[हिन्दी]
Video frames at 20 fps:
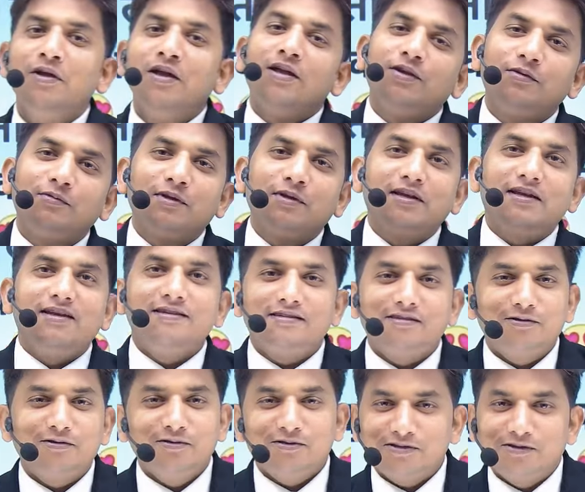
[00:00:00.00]
क्योंकि
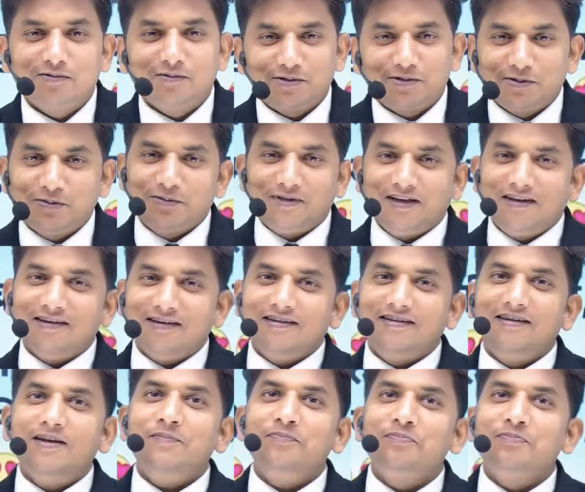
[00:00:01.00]
इसको कुछ होता नहीं
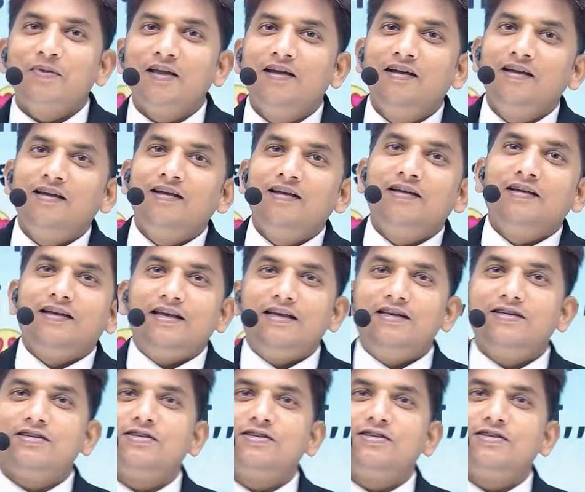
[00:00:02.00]
है इश्क